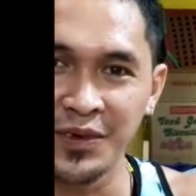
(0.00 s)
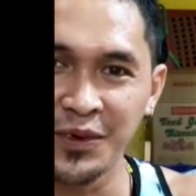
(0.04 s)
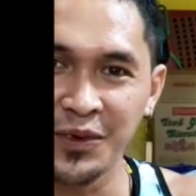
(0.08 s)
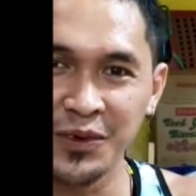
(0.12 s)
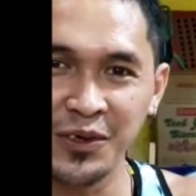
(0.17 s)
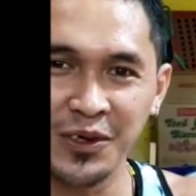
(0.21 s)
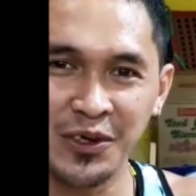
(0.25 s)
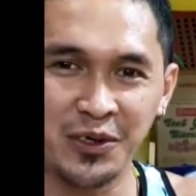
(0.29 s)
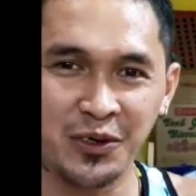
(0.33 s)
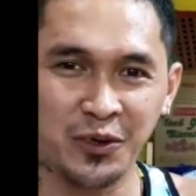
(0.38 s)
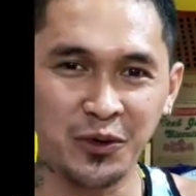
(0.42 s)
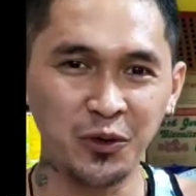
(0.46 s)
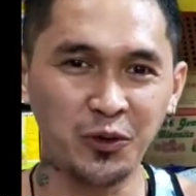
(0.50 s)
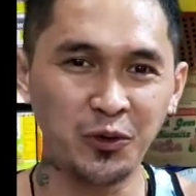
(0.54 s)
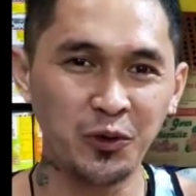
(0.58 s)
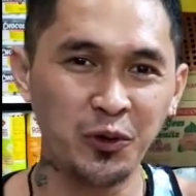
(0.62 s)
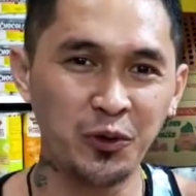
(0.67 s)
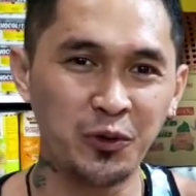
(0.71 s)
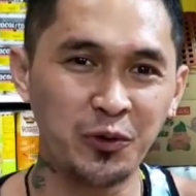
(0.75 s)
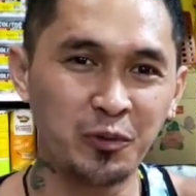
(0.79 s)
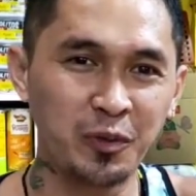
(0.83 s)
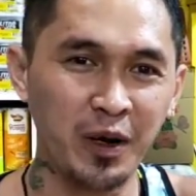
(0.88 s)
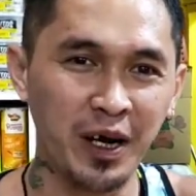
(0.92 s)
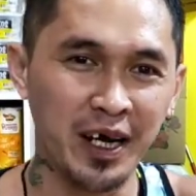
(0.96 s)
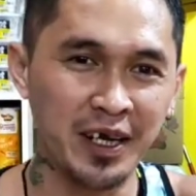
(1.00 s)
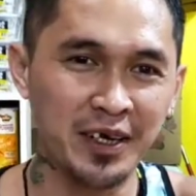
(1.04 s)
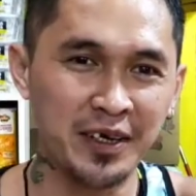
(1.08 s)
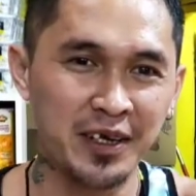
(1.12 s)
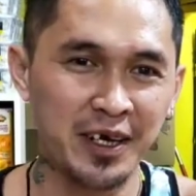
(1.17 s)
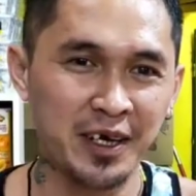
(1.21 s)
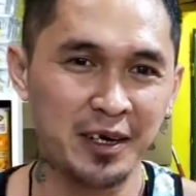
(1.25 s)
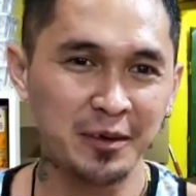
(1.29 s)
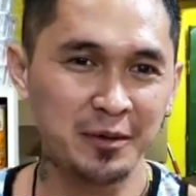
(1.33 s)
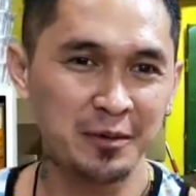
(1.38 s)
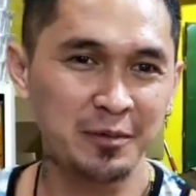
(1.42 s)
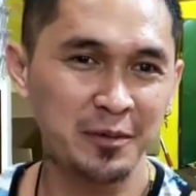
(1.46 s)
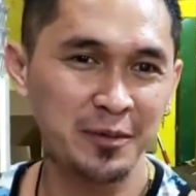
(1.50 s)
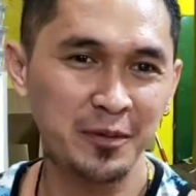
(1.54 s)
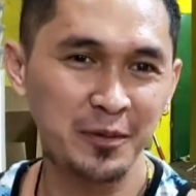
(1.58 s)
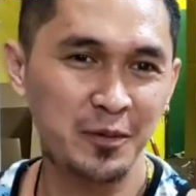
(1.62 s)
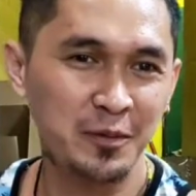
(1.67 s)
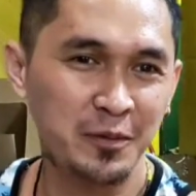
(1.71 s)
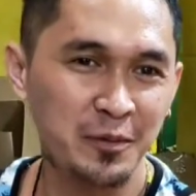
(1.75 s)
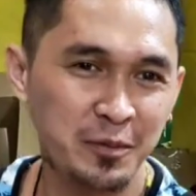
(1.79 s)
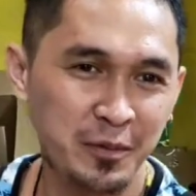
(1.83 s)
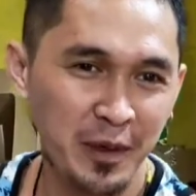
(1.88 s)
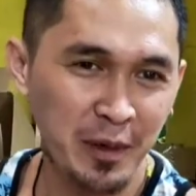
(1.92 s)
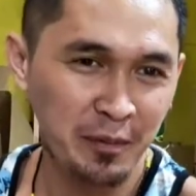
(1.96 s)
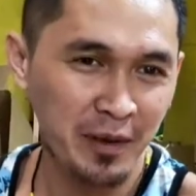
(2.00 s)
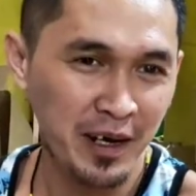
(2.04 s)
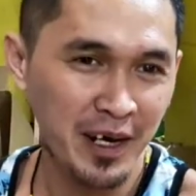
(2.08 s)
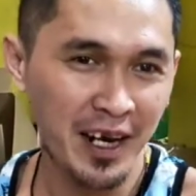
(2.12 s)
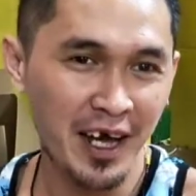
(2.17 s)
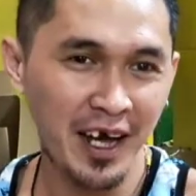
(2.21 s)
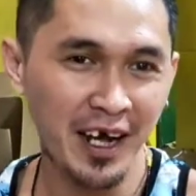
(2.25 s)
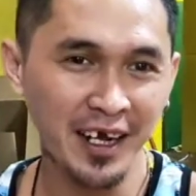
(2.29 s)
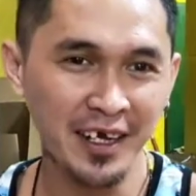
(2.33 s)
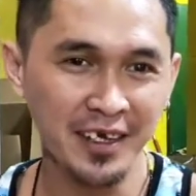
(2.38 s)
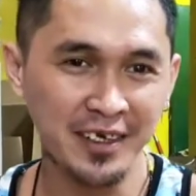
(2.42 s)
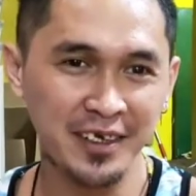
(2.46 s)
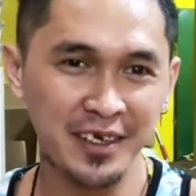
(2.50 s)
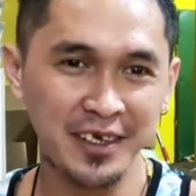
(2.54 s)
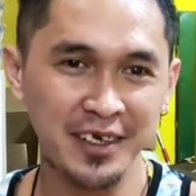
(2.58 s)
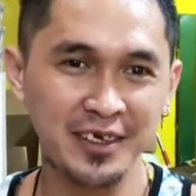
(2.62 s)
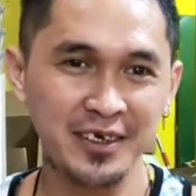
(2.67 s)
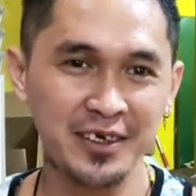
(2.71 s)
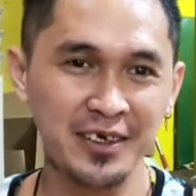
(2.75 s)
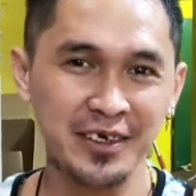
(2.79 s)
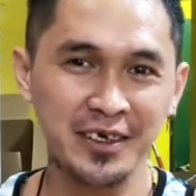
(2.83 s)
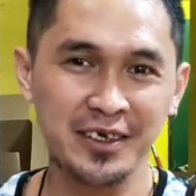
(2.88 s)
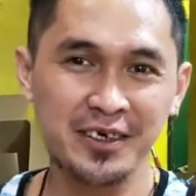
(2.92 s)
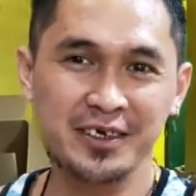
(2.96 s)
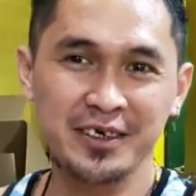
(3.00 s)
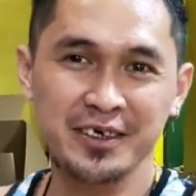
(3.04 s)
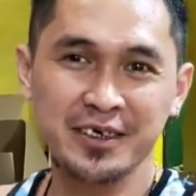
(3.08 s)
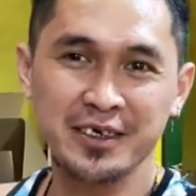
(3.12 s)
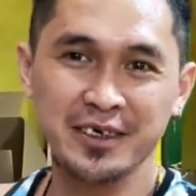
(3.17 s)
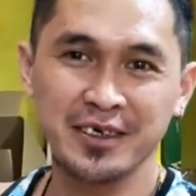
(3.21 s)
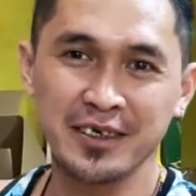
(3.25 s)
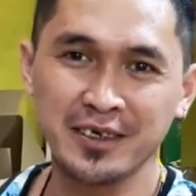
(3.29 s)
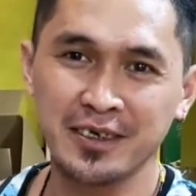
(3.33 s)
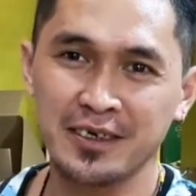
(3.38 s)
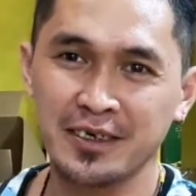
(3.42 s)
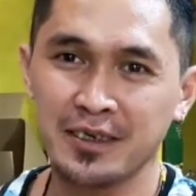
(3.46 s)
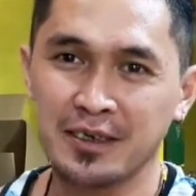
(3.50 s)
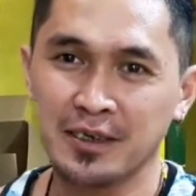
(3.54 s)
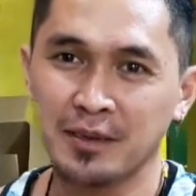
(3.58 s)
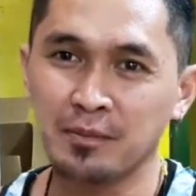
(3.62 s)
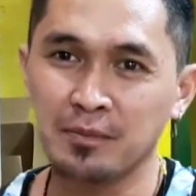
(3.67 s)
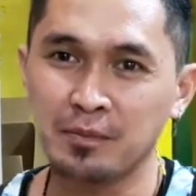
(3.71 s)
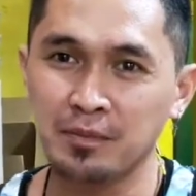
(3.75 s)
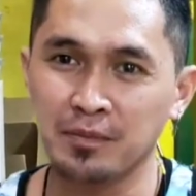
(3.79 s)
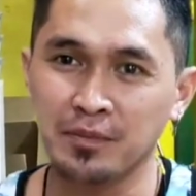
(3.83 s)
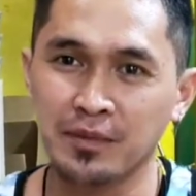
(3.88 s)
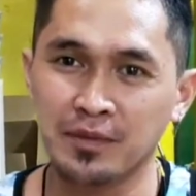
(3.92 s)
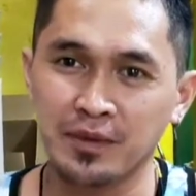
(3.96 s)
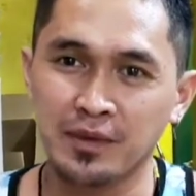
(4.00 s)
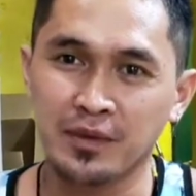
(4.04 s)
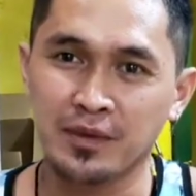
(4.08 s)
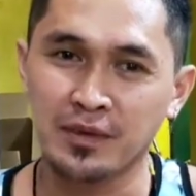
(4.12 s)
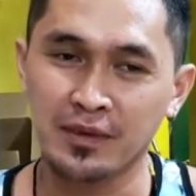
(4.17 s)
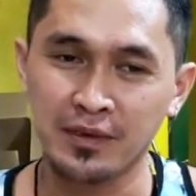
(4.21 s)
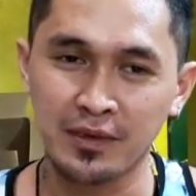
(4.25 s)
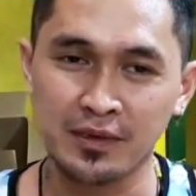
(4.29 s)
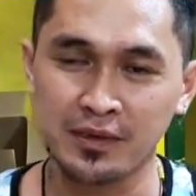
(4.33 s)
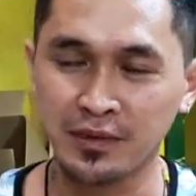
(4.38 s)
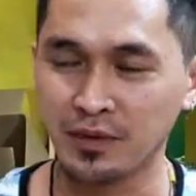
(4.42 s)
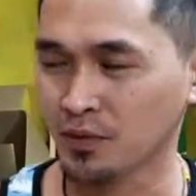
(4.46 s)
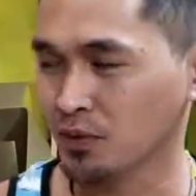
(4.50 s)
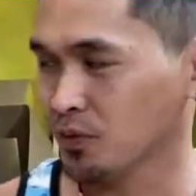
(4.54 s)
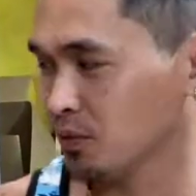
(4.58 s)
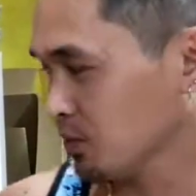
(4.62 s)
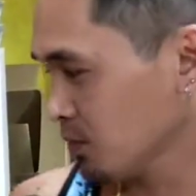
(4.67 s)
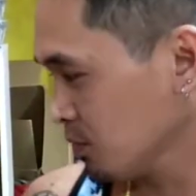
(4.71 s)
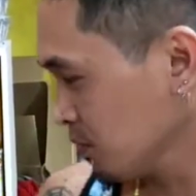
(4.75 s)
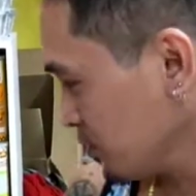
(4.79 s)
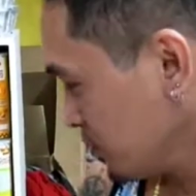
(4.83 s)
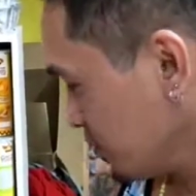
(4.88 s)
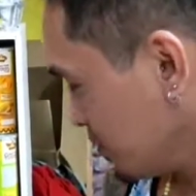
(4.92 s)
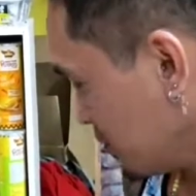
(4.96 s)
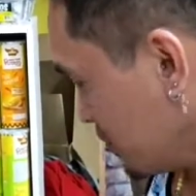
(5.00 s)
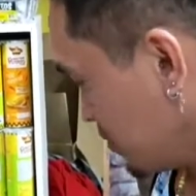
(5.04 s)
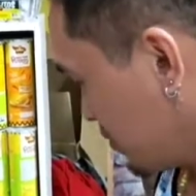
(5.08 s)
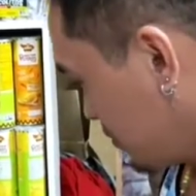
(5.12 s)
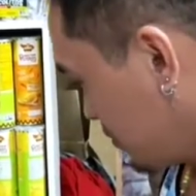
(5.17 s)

Sino yung magandang mamalakad eh? Ayun ang gusto mo. Ay ngayon sino yung